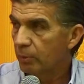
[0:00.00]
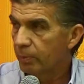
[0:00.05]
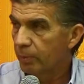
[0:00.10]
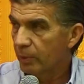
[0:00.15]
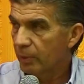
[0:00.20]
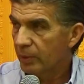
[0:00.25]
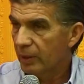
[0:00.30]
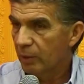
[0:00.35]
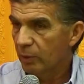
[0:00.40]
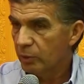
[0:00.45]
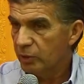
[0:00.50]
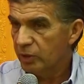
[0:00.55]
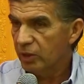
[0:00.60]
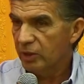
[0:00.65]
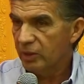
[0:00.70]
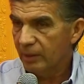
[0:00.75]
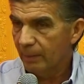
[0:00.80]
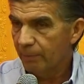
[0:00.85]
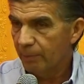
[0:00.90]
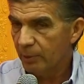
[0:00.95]
porque el
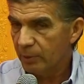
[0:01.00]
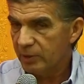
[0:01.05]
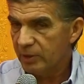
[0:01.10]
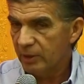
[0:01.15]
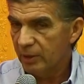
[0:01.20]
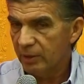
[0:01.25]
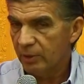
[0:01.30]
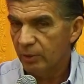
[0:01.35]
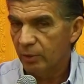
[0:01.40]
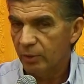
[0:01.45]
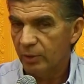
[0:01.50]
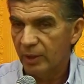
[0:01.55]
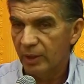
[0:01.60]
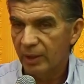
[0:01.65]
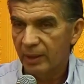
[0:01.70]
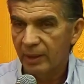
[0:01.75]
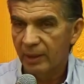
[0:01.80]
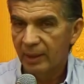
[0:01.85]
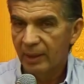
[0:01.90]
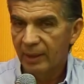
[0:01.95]
80%
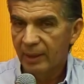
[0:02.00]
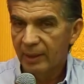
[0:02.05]
del,